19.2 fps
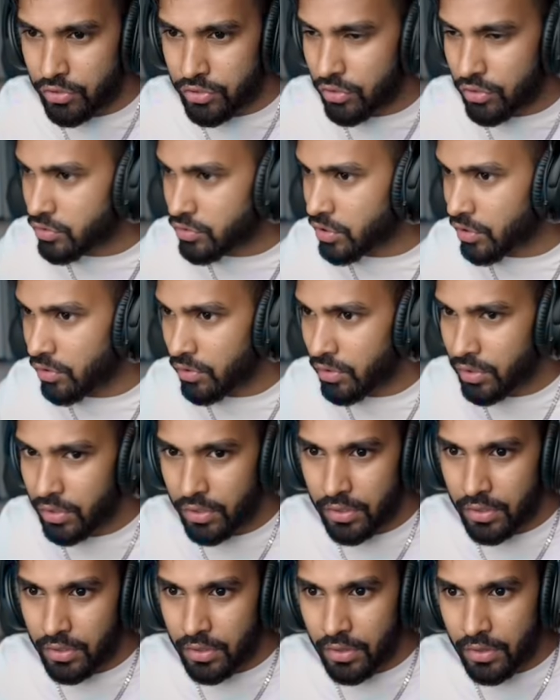जा उसे
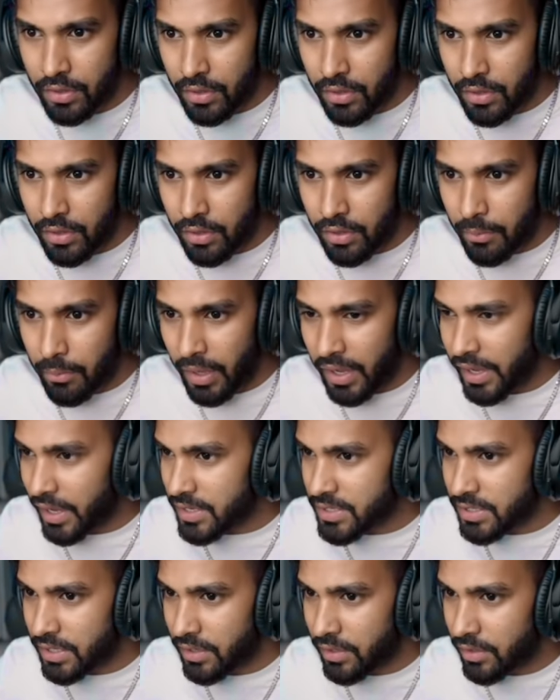भाग यहाँ
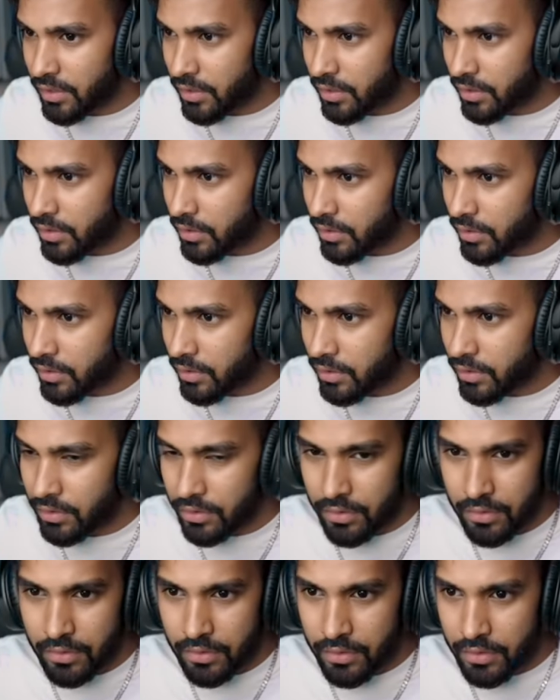से
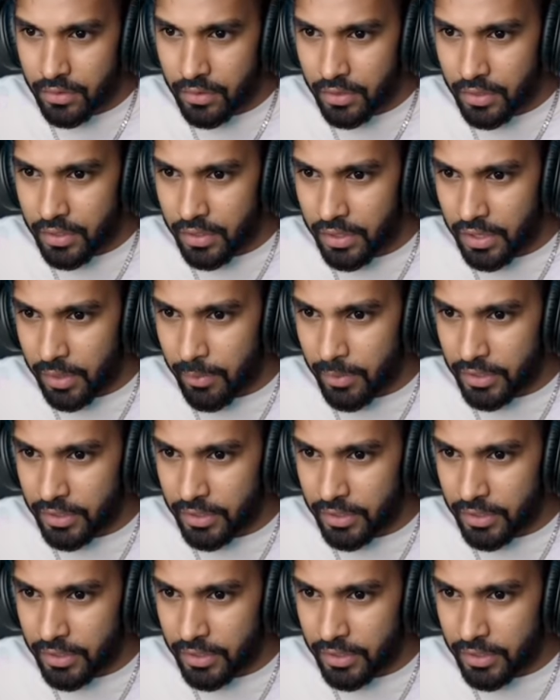खिड़की बंद